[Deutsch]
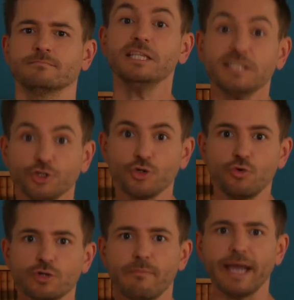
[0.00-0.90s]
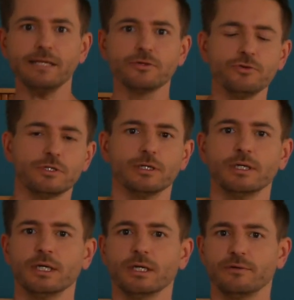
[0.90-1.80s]
Ist ja schon gut, meine
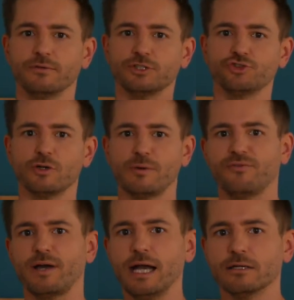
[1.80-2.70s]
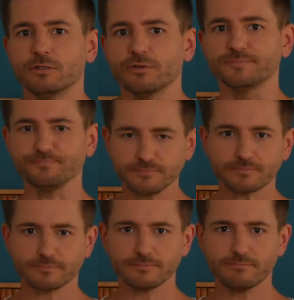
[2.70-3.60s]
Güte. Wird ja schon mal fragen dürfen.
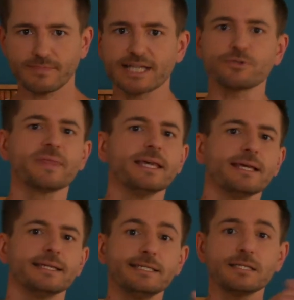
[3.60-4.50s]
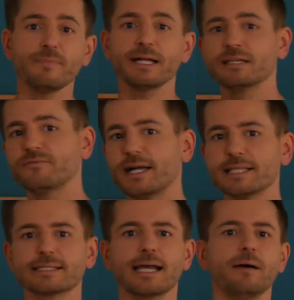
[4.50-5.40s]
Also, dieses Mal
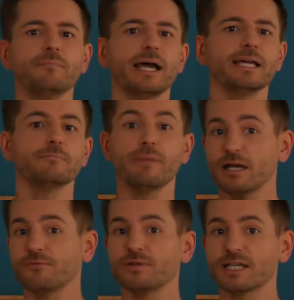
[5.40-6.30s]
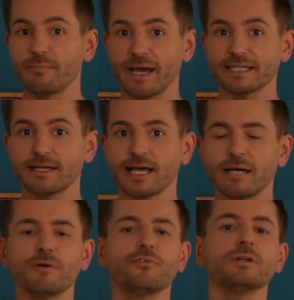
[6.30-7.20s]
jedenfalls kam ein merkwürdiger Beitrag
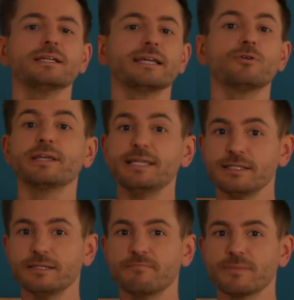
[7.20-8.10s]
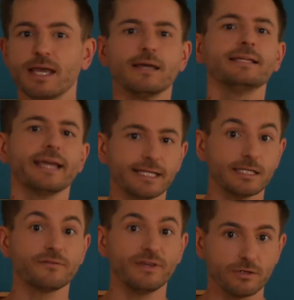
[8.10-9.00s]
aber von Gregor Gysi.
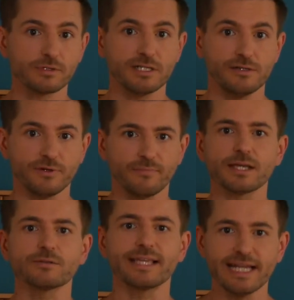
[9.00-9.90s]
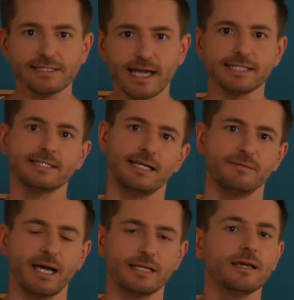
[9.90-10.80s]
Direkte Entwicklungshilfe, also Geld an die
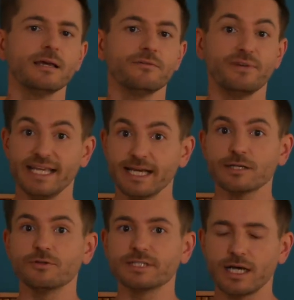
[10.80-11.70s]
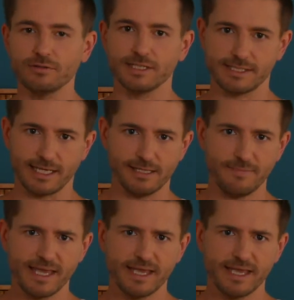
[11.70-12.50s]
Taliban, will er natürlich auch nicht zahlen,